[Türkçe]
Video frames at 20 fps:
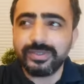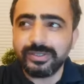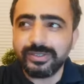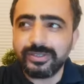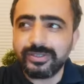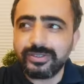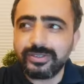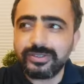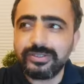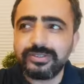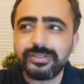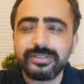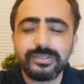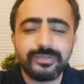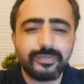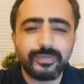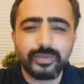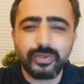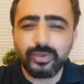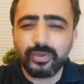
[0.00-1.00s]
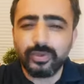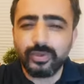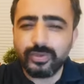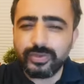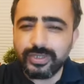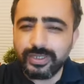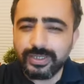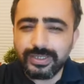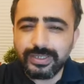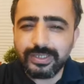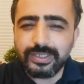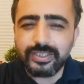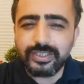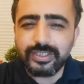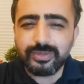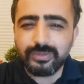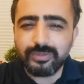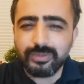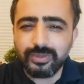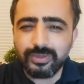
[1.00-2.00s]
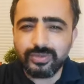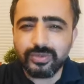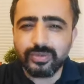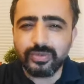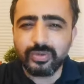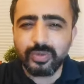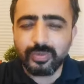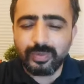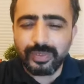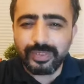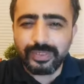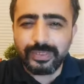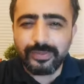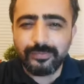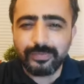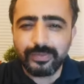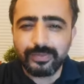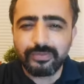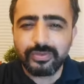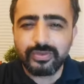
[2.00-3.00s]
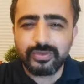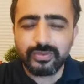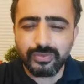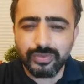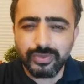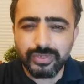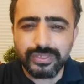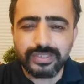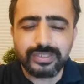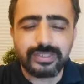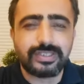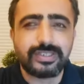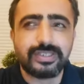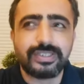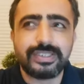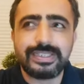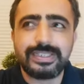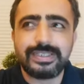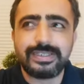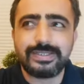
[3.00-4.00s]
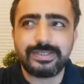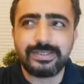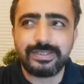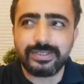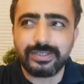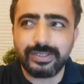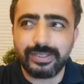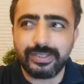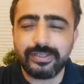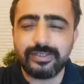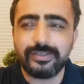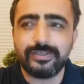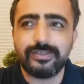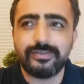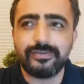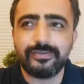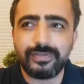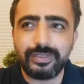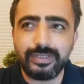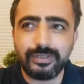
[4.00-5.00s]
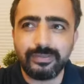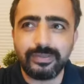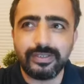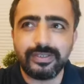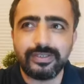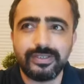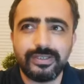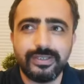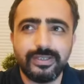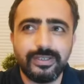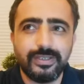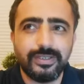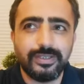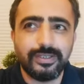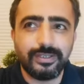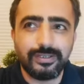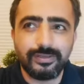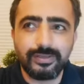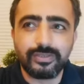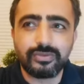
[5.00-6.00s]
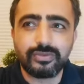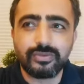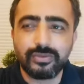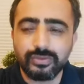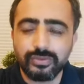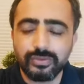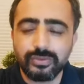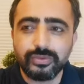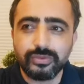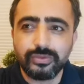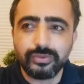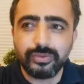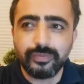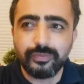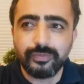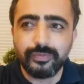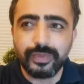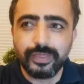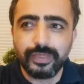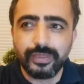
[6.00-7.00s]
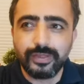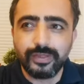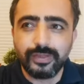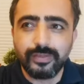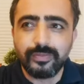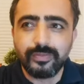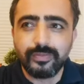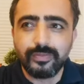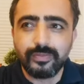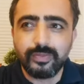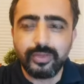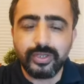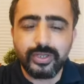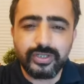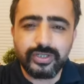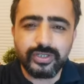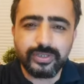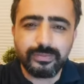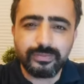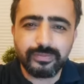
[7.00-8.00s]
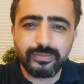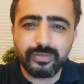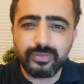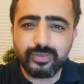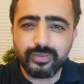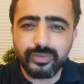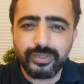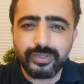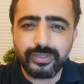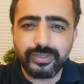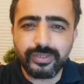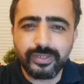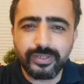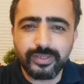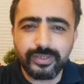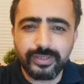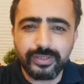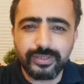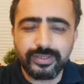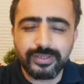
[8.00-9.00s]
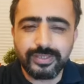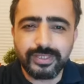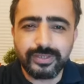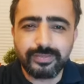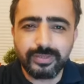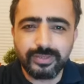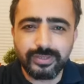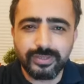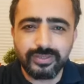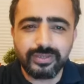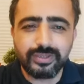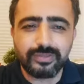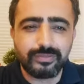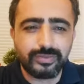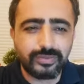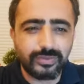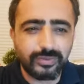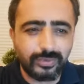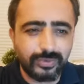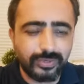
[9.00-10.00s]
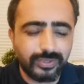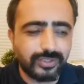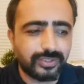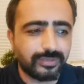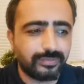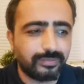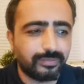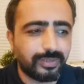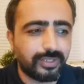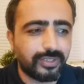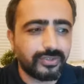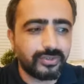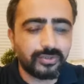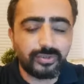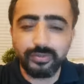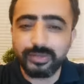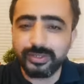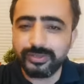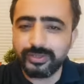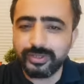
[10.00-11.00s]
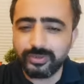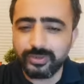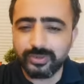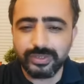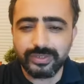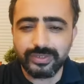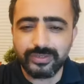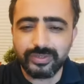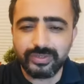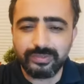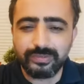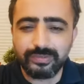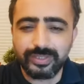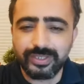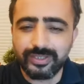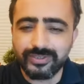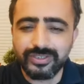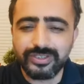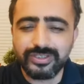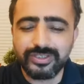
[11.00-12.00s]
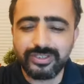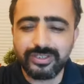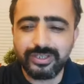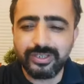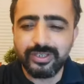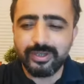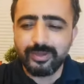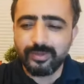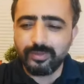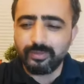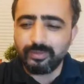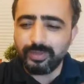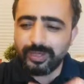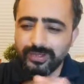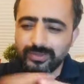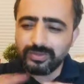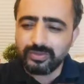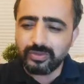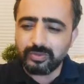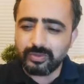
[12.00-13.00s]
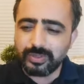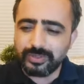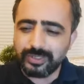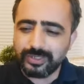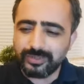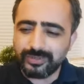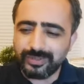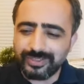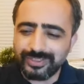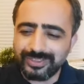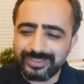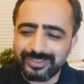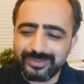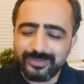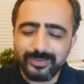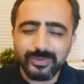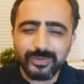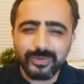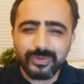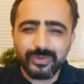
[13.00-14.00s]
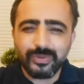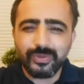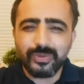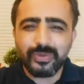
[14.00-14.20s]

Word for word: Şimdi ırkçılık, ötekileşme birçok romana, birçok şiire, hikayeye, filme, evet konu oldu. Bu akşam onları ara ara serpiştireceğim, söyleyeceğim. Bazı romanlar önereceğim. Gerçekten bazı romanlar var ki